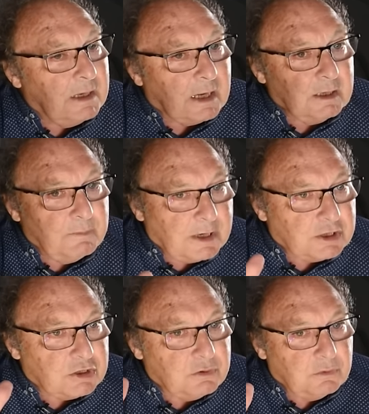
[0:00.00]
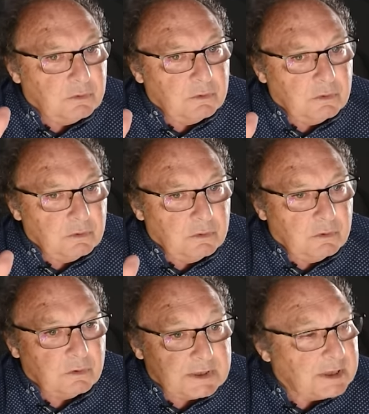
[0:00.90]
l'arrimage de
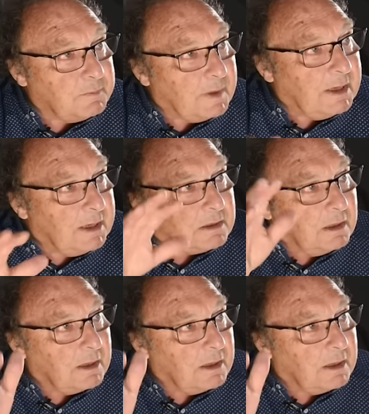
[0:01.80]
cette palette,